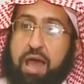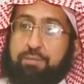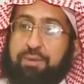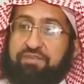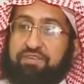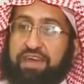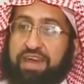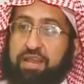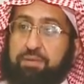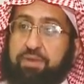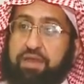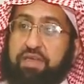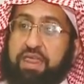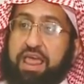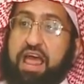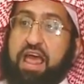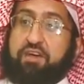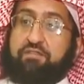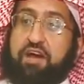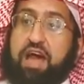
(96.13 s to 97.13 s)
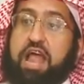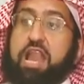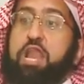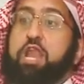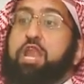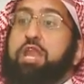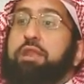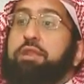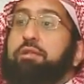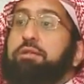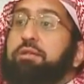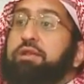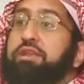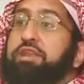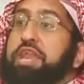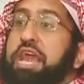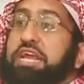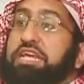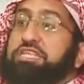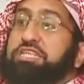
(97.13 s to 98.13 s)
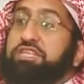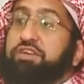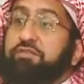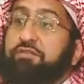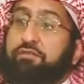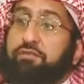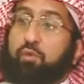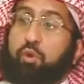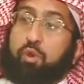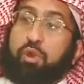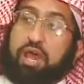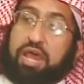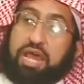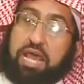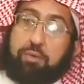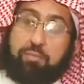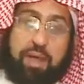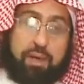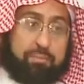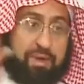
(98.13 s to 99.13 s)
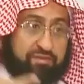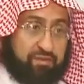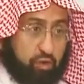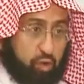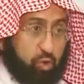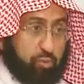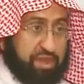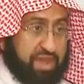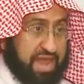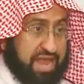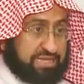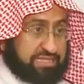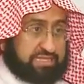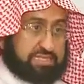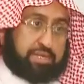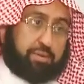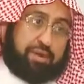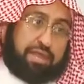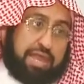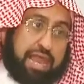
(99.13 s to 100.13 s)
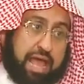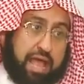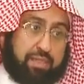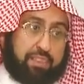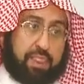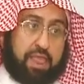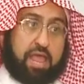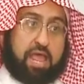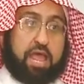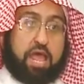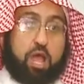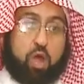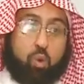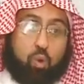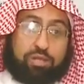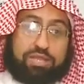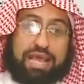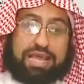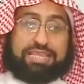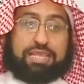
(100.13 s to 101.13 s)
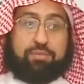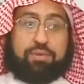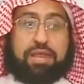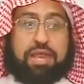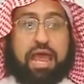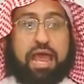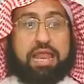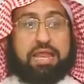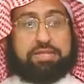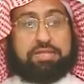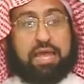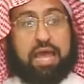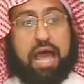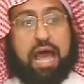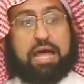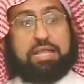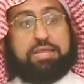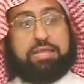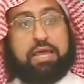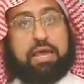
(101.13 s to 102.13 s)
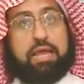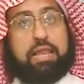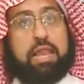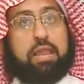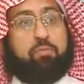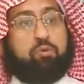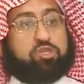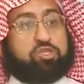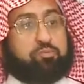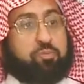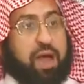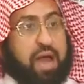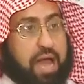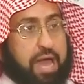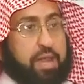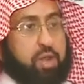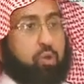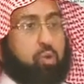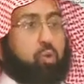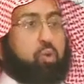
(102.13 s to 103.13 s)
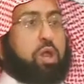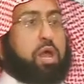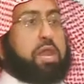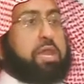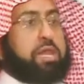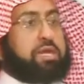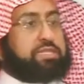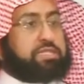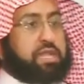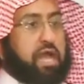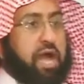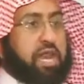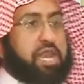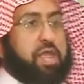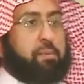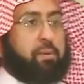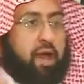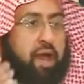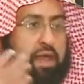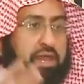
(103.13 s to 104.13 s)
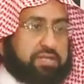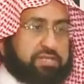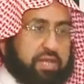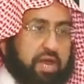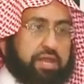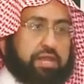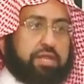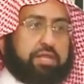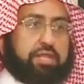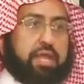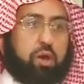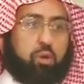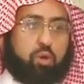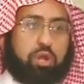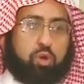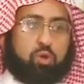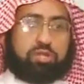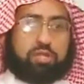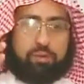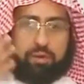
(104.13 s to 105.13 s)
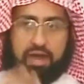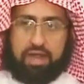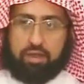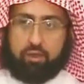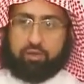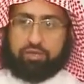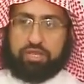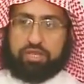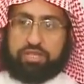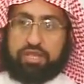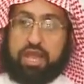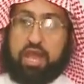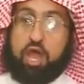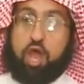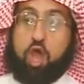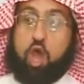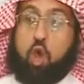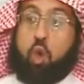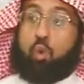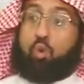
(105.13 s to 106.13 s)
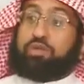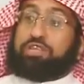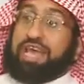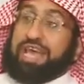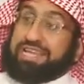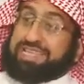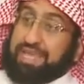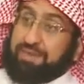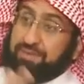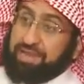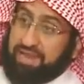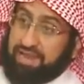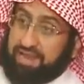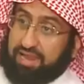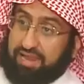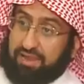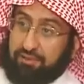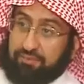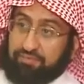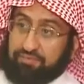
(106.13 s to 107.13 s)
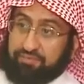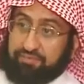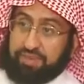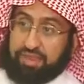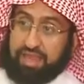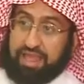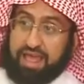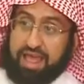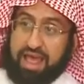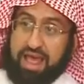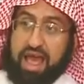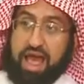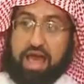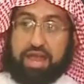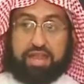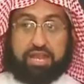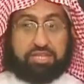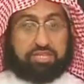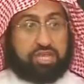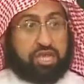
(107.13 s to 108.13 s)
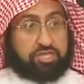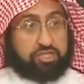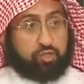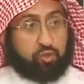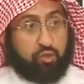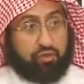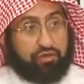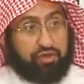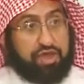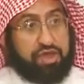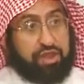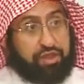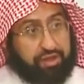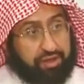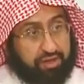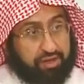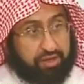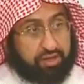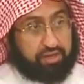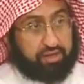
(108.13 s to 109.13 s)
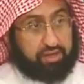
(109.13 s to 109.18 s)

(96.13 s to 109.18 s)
عن ما في قلبه، فهل نكشف وننقب عن ما في قلوب الناس؟ طبعا لا. وتحتمل الاعتقاد المسبق انه النصراني يبقى على نصرانيته واليهودي يبقى على يهوديته، وتحتمل ان الشخص يظهر